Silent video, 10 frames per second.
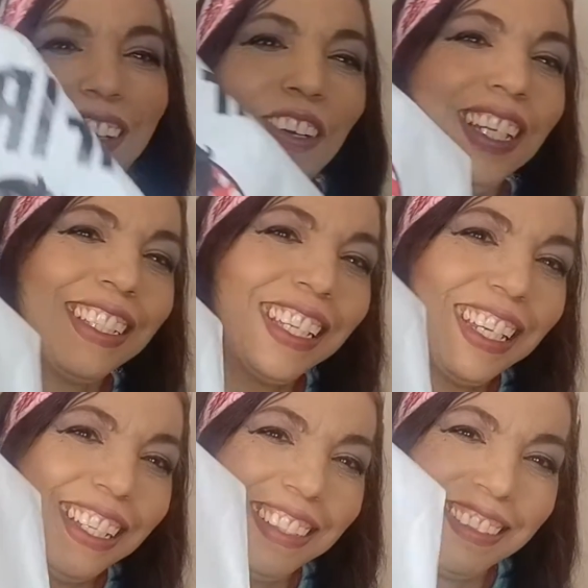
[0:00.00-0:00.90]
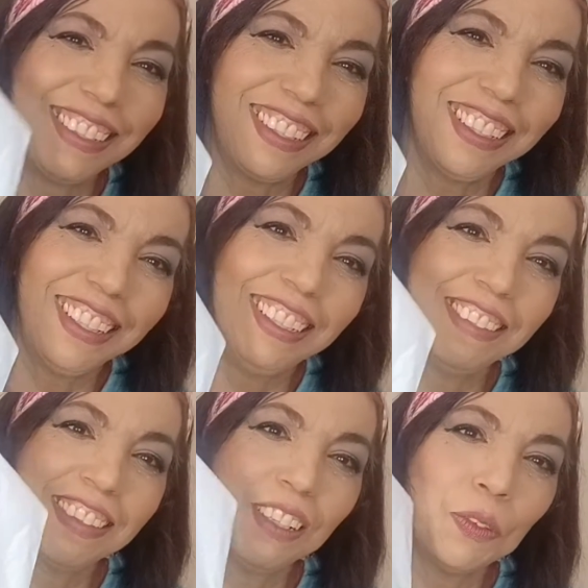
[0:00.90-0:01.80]
olha que gracinha.
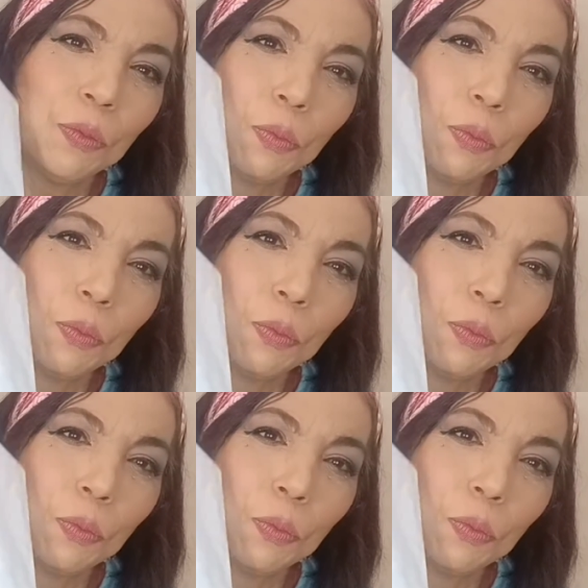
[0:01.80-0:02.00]
Eles estão